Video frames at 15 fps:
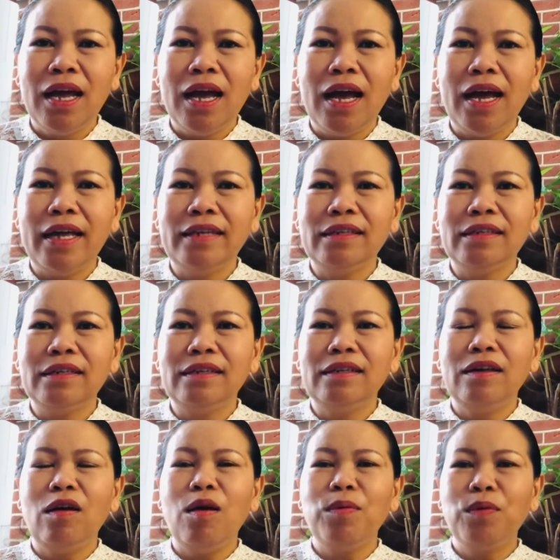อัน
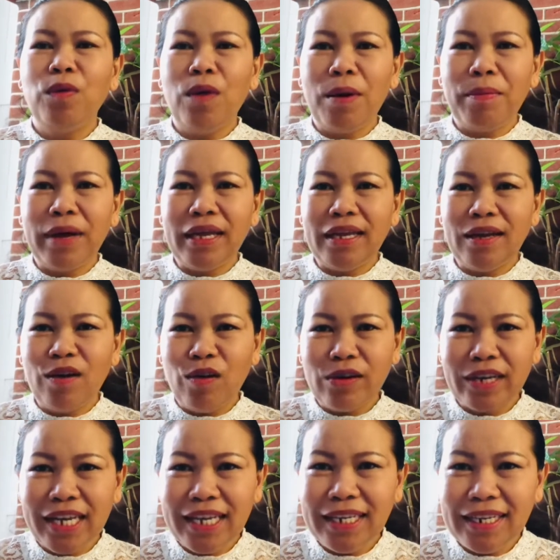ครอบครัวใหม่ของ
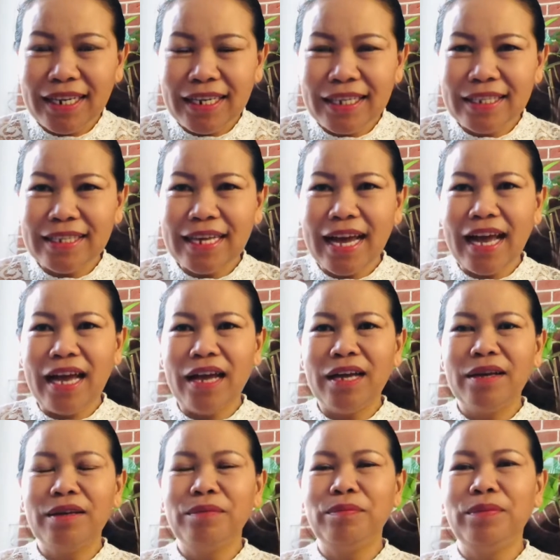นิกเดลจ้า
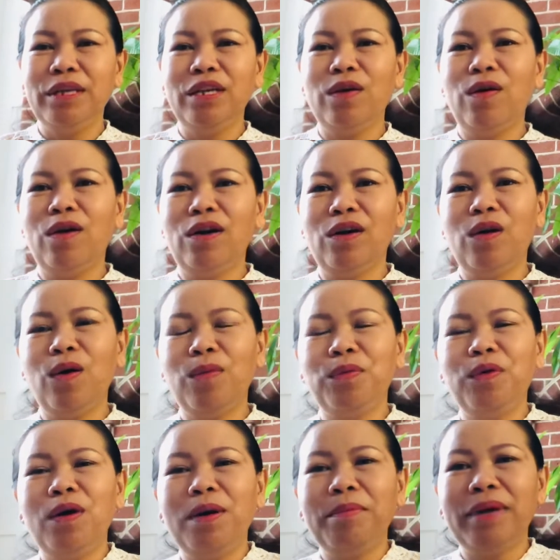พี่น้องครอบค
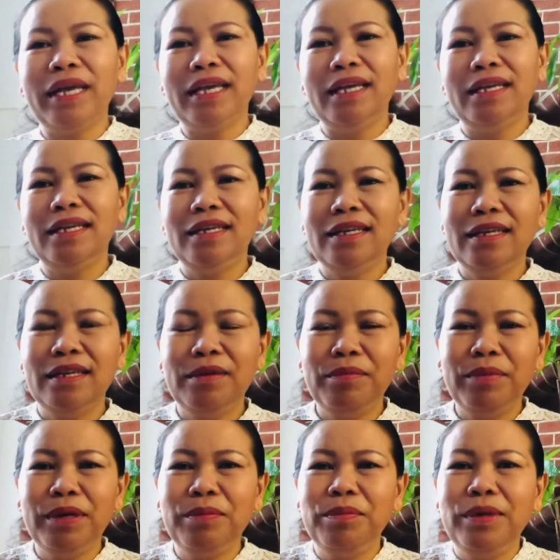รัวใหม่
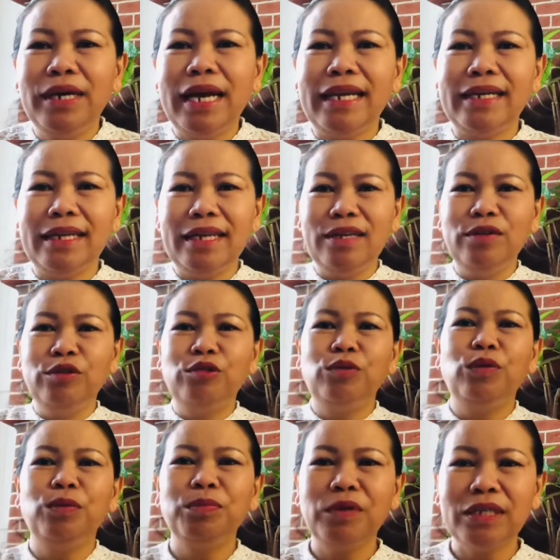เพื่อนๆใน
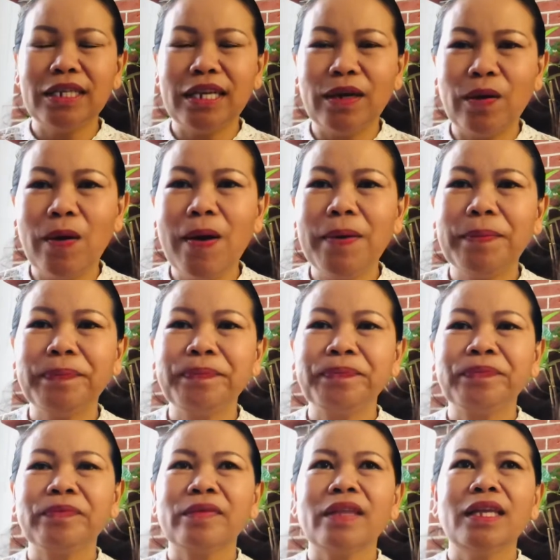YouTube นะจ๊ะเนาะ
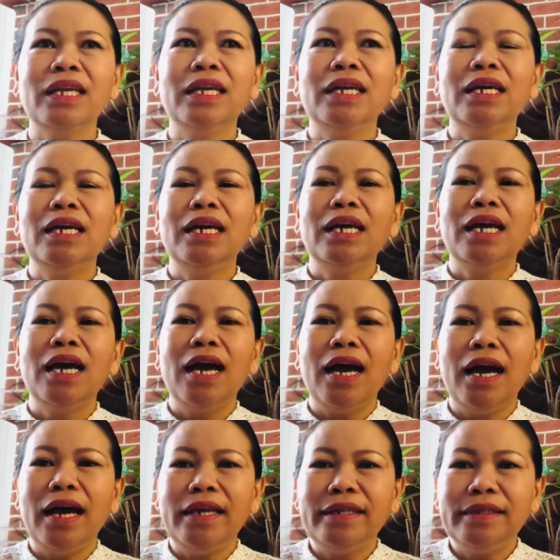
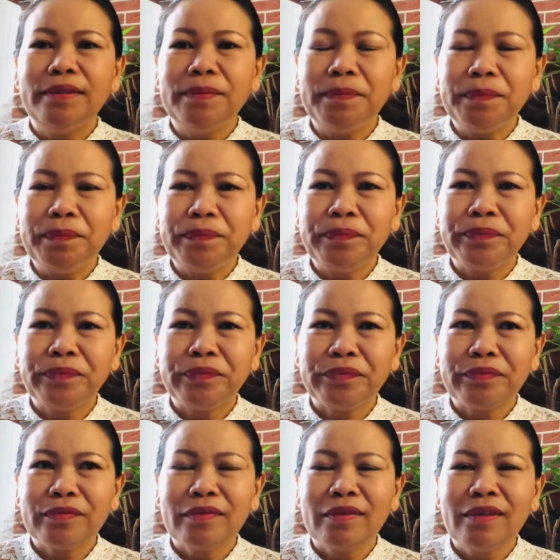อัน
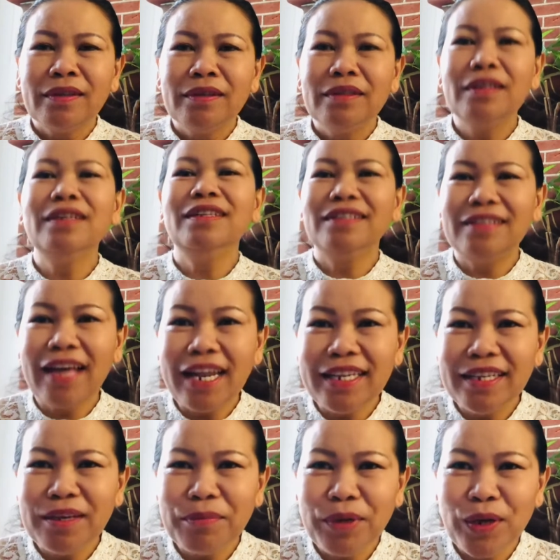ตื่นตัน
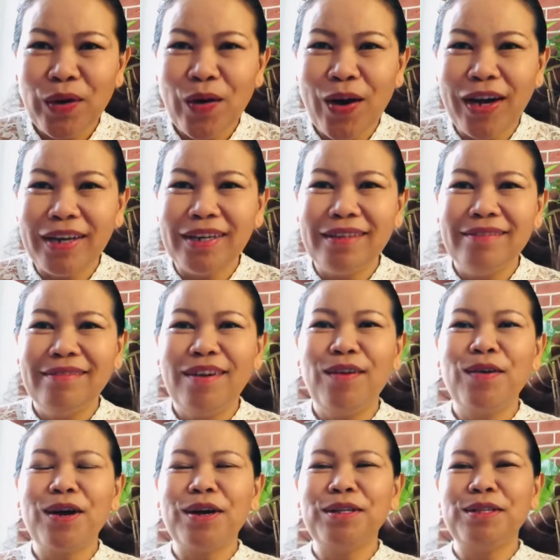จ้ะพี่น้อง เว้า
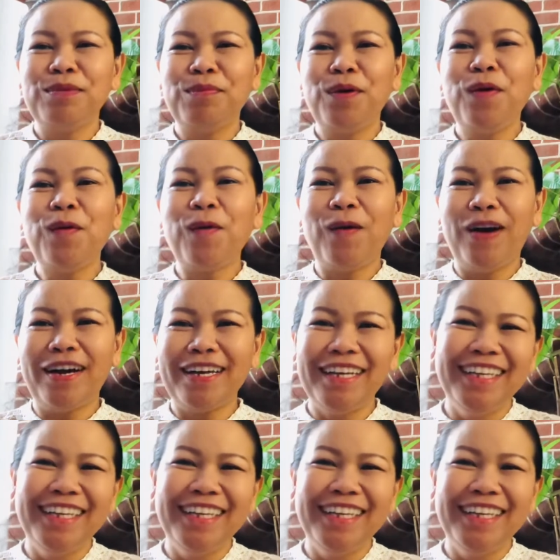ก็สิบ่ออก